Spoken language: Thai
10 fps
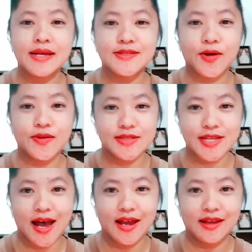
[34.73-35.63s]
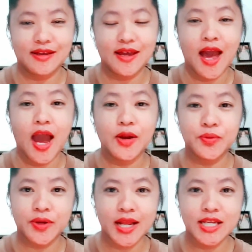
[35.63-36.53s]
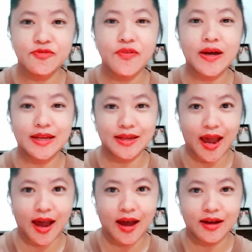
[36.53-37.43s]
สอนใจให้ทุกท่านได้ฟังกันค่ะ